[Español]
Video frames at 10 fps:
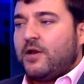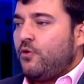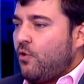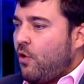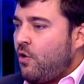
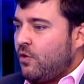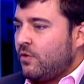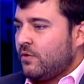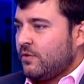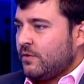no
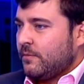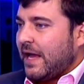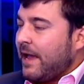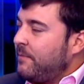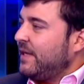
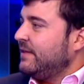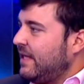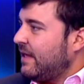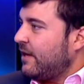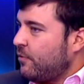es
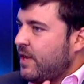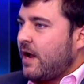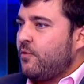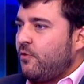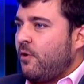vendida y no llega
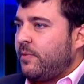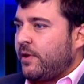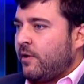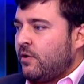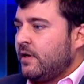un nuevo
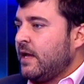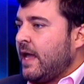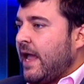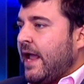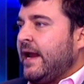operador,
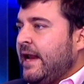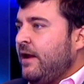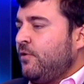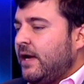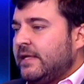en
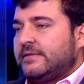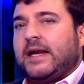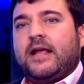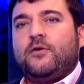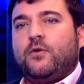enero,
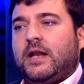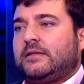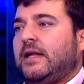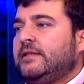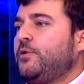entreguenos el
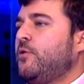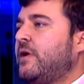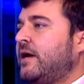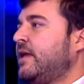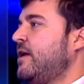Atlántico y
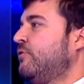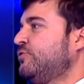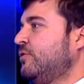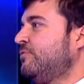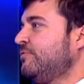Barranquilla a
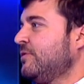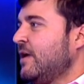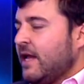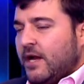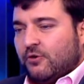nosotros
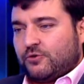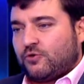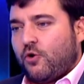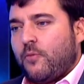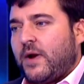y
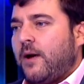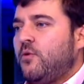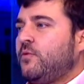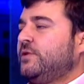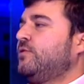nosotros operamos
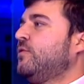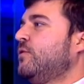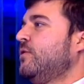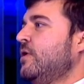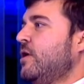nuestro,
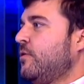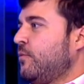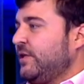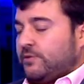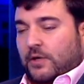
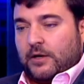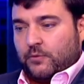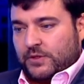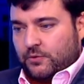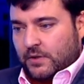nuestro,
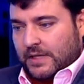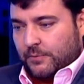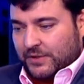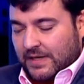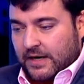
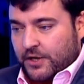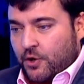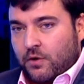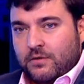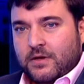nuestra
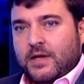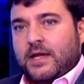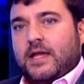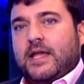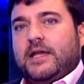región
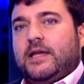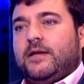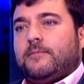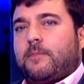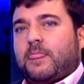
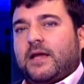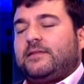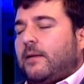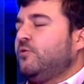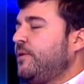y
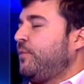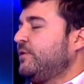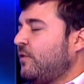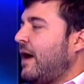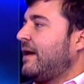estamos
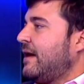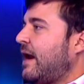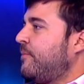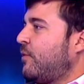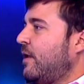dispuestos a arreglar
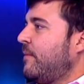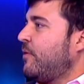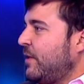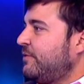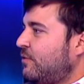el problema
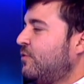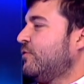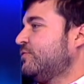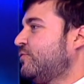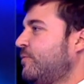nuestro
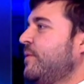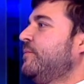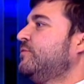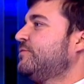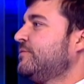nosotros
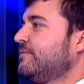mismos. ¿Tienes